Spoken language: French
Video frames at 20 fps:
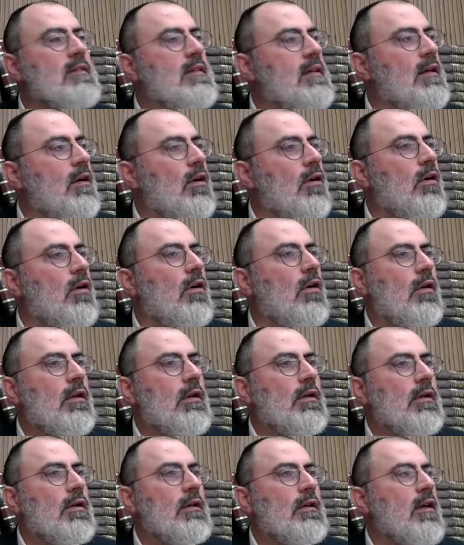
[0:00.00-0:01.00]
Ça, c'est
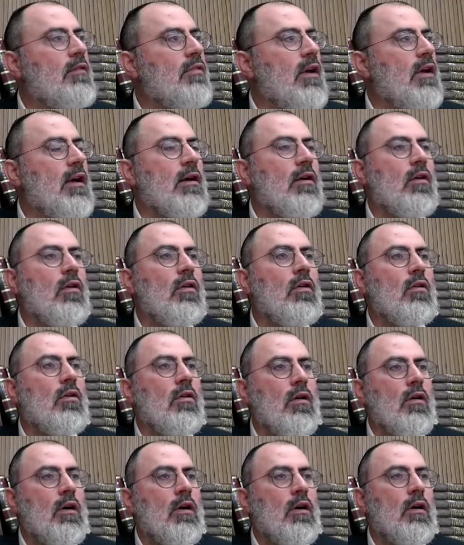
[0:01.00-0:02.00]
l'erreur. Il y avait un
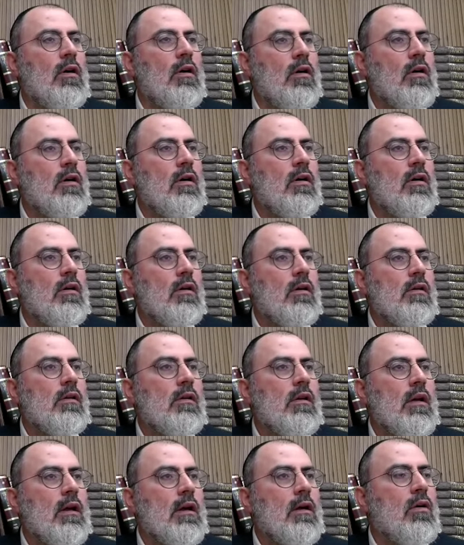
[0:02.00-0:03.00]
grand, euh,
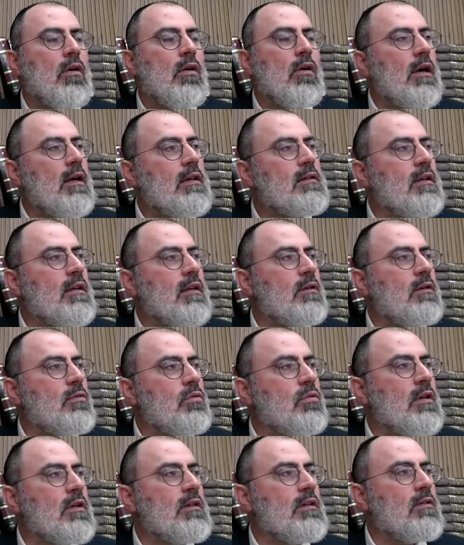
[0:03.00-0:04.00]
un grand Khazan
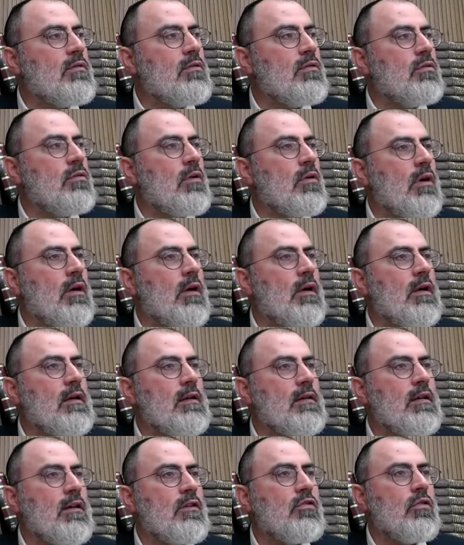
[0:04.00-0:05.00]
et tout qui était venu, à
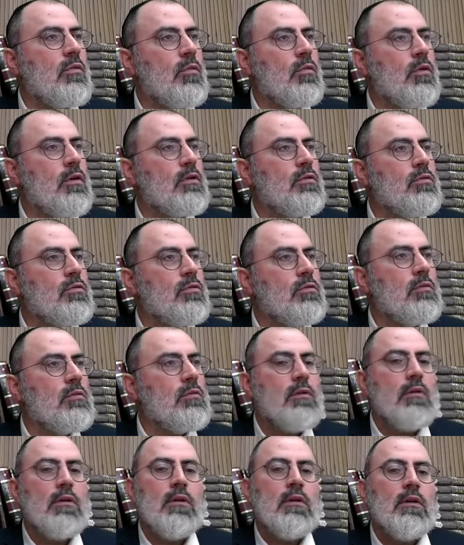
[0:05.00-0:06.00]
euh, qui Shlomo et
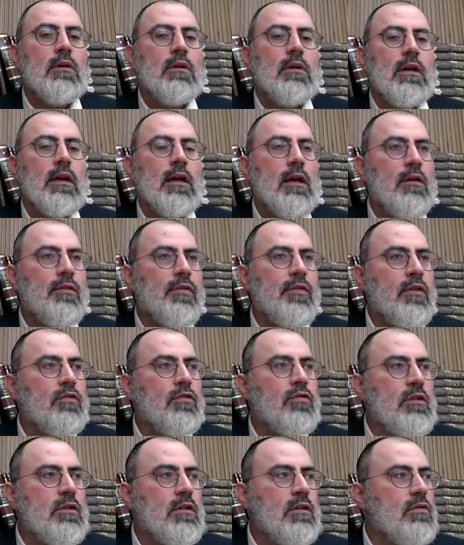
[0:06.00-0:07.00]
tout. Et à la
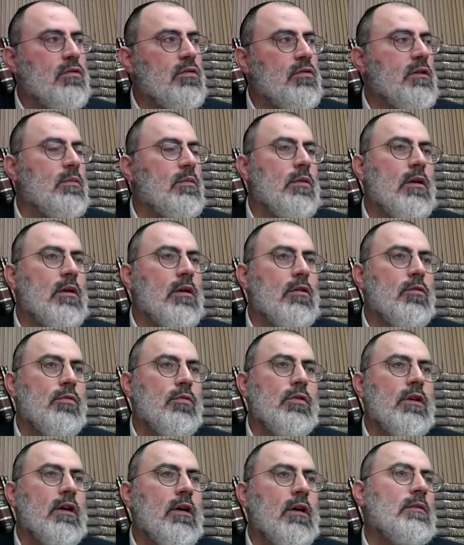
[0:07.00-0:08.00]
fin, je lui dis Excusez-moi,
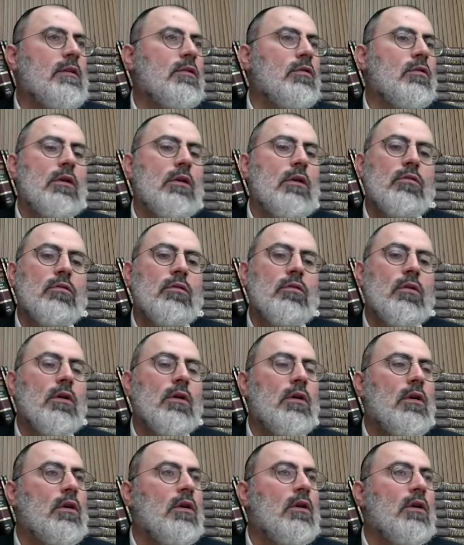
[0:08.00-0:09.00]
je peux vous dire un petit truc et tout.
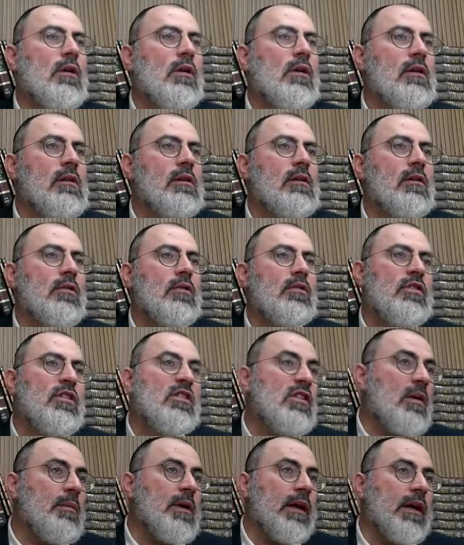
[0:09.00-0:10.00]

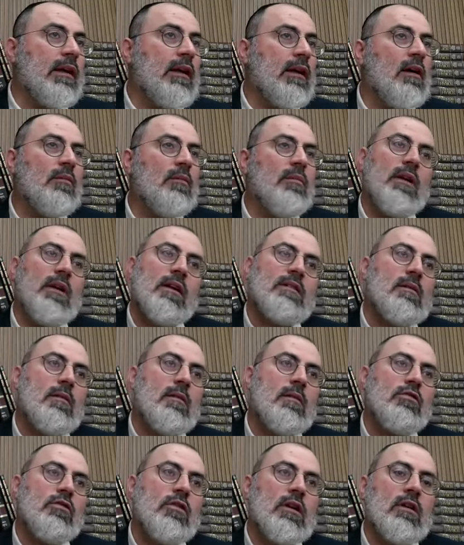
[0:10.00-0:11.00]
Je dis jamais rien, mais là,
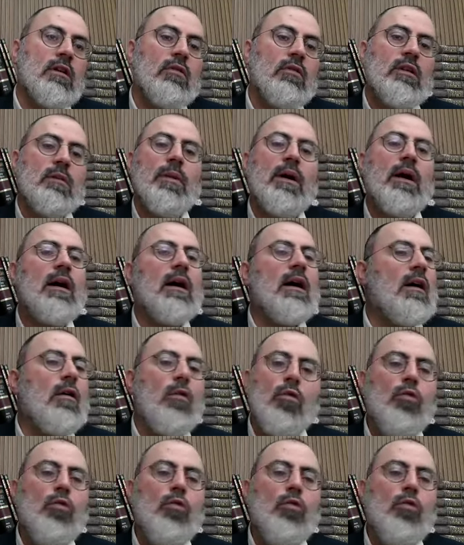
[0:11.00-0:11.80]
ça m'a choqué. On ne dit pas